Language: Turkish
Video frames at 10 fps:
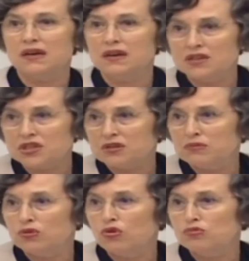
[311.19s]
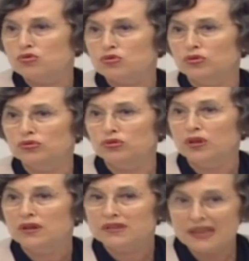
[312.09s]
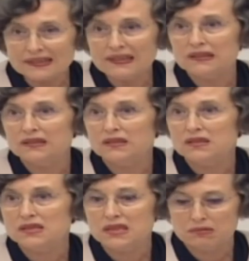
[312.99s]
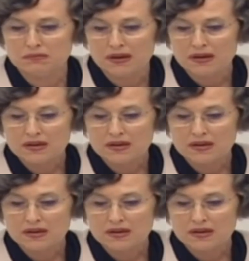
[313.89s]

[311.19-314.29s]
Araştırma Komisyonu'nu reddettiğiniz gibi mi?